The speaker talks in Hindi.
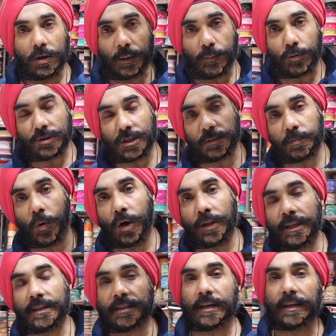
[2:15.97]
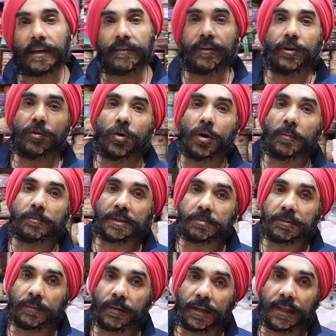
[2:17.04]
का प्रोसेस बहुत ही आसान है वीडियो कॉल में सब
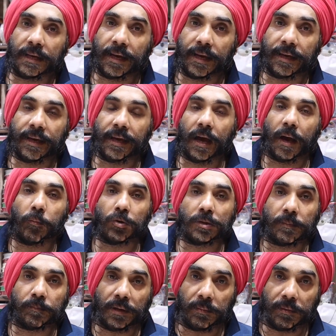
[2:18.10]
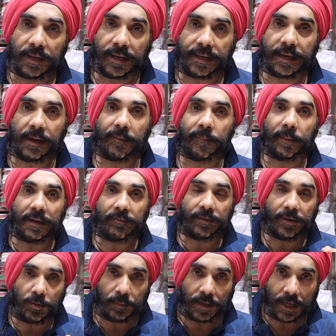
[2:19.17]
सामान दिखाएंगे आपको जब बिल बनाएंगे हम पहले
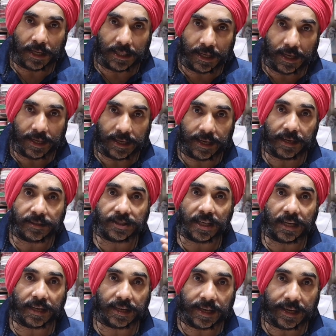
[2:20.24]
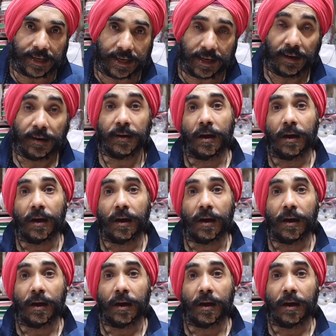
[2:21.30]
वीडियो बना के दिखाएंगे चेक कराएंगे